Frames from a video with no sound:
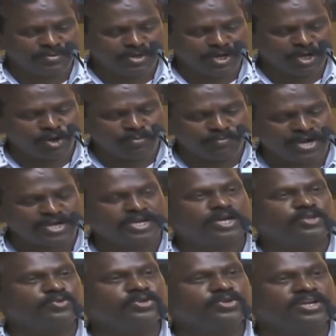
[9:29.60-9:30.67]
అసెంబ్లీలో
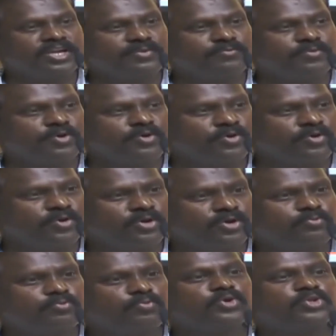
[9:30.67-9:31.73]
మాట్లాడుతుంటేనేమో
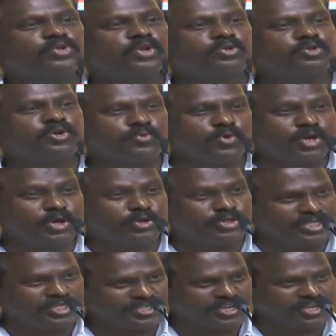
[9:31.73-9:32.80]
బూతులతో
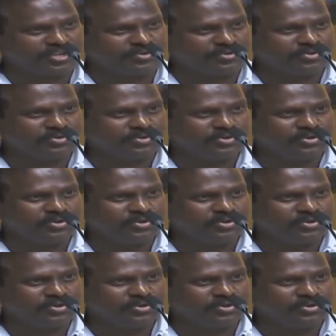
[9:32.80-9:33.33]
బుల్డోజ్ చేస్తున్నారు